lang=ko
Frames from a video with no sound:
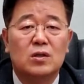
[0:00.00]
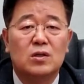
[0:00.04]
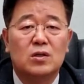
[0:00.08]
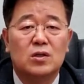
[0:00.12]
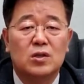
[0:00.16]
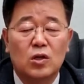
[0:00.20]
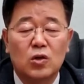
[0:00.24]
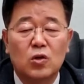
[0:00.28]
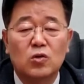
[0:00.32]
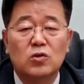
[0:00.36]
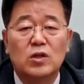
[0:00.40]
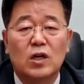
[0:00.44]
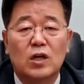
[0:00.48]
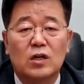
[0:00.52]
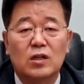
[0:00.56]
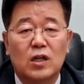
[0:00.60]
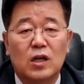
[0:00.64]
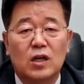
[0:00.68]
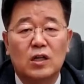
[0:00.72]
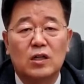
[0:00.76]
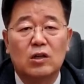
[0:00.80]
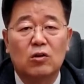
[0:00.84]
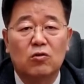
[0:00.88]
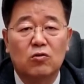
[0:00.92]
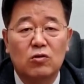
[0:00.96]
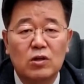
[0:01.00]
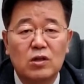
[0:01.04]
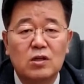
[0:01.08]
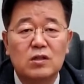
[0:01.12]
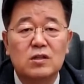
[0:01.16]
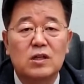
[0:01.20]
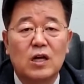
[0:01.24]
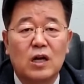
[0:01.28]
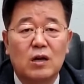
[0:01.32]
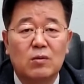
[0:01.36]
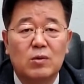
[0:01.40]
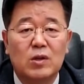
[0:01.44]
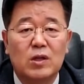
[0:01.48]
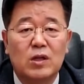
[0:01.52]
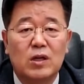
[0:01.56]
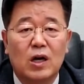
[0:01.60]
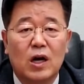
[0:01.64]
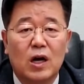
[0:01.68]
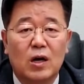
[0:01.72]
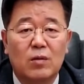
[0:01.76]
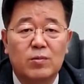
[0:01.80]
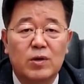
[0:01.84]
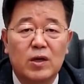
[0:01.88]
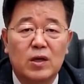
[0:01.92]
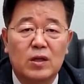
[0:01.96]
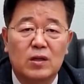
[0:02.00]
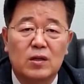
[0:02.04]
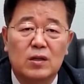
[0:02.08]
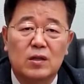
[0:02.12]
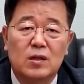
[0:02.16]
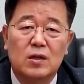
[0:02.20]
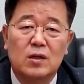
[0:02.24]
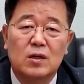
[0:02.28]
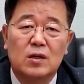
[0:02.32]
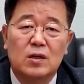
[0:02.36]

선교사가 되겠다고 이런 사람이 있는가 하면